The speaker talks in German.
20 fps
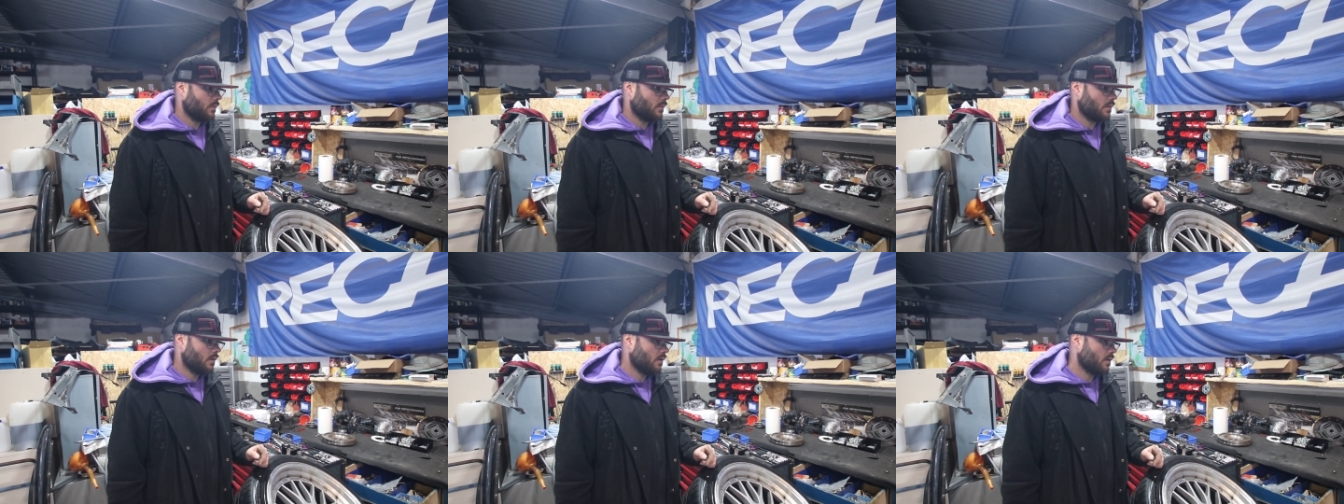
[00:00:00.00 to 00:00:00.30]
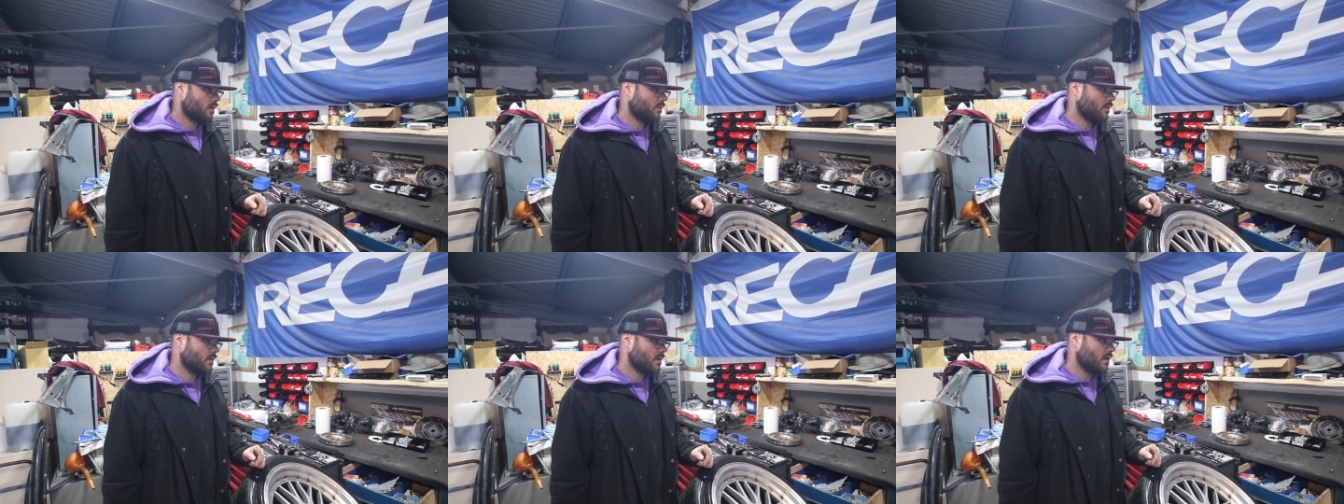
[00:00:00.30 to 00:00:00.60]
Ja,
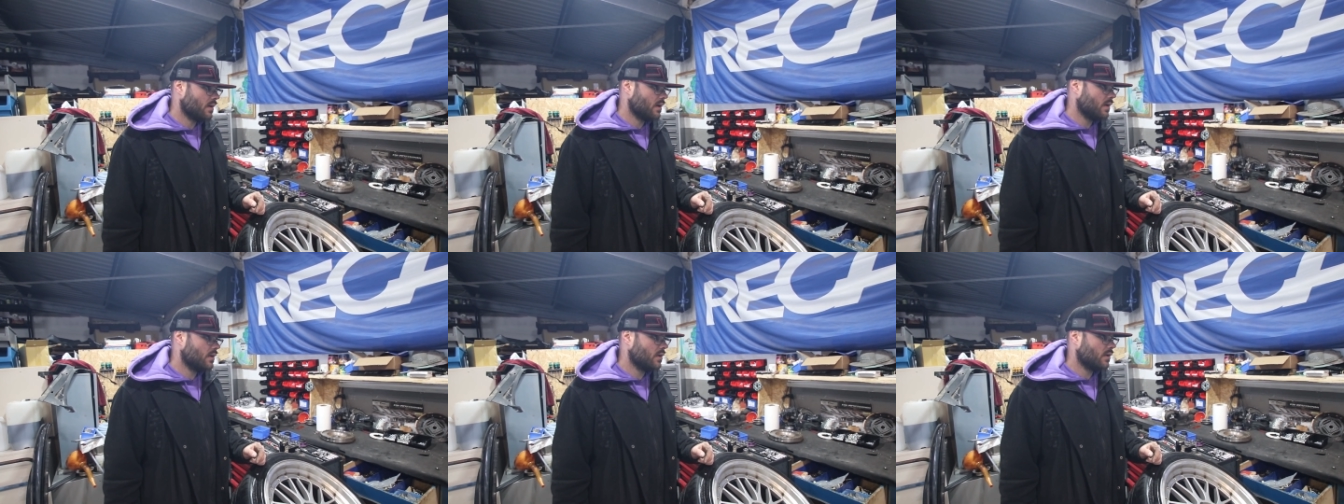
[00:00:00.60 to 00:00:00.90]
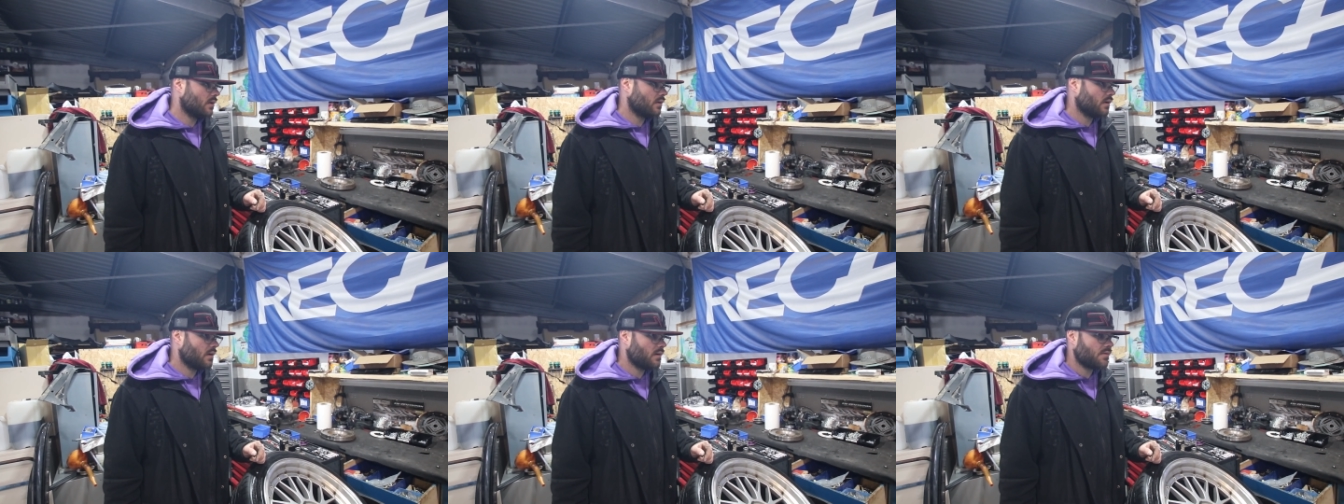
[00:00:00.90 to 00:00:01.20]
also wenn da
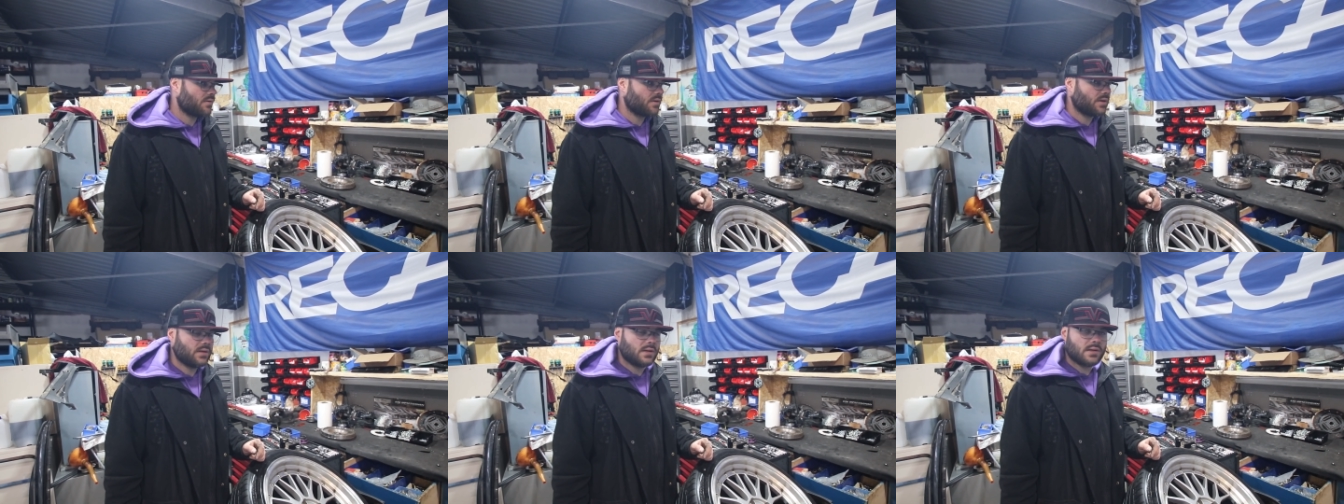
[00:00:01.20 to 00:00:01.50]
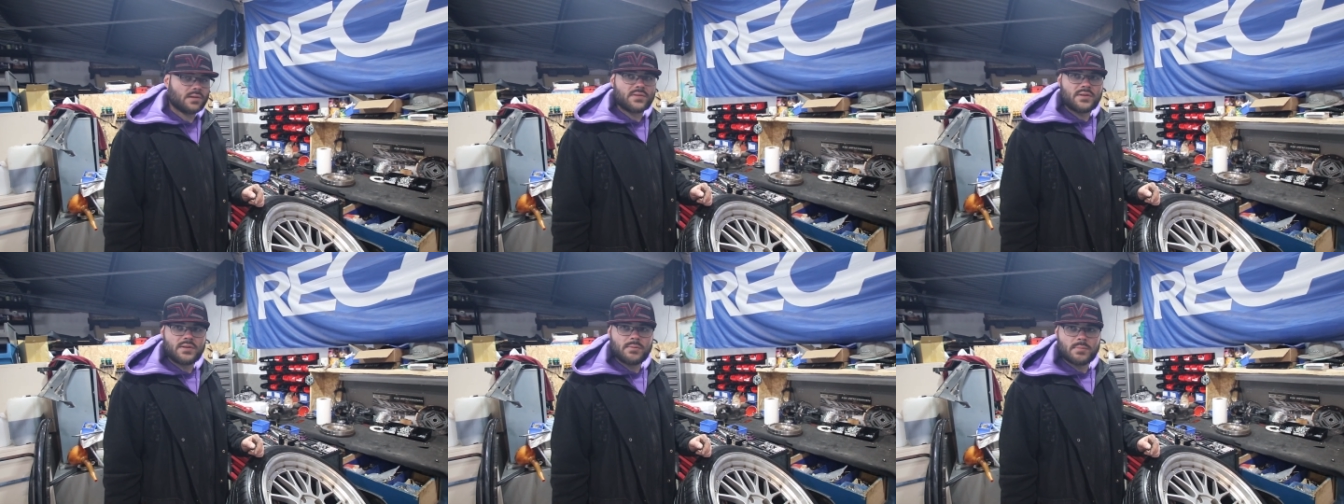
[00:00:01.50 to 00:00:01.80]
einer Interesse dran
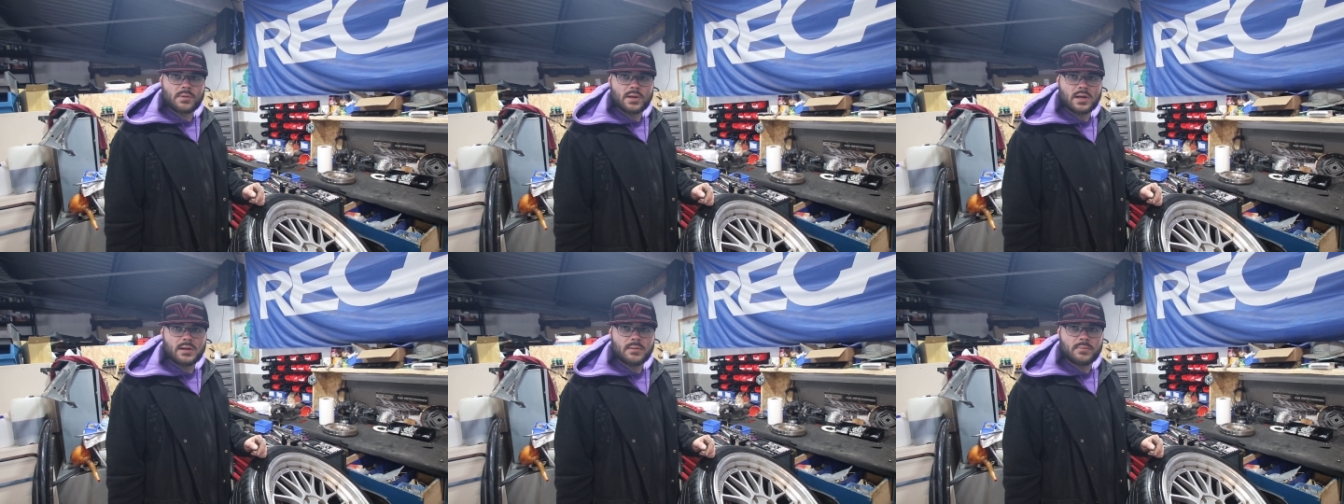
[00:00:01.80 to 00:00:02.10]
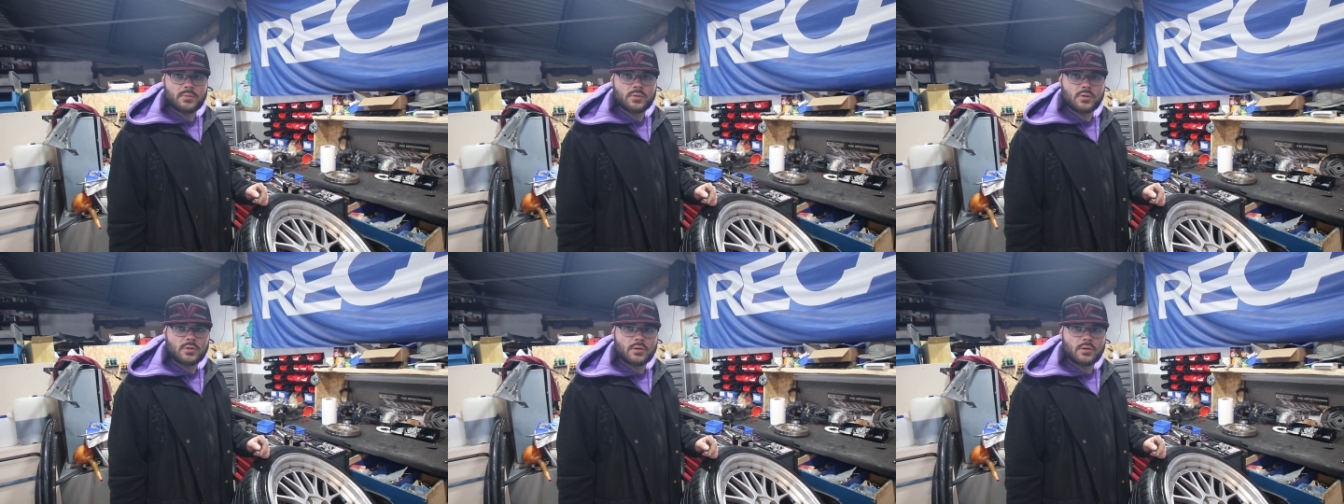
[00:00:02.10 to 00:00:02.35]
hat, 7,5 und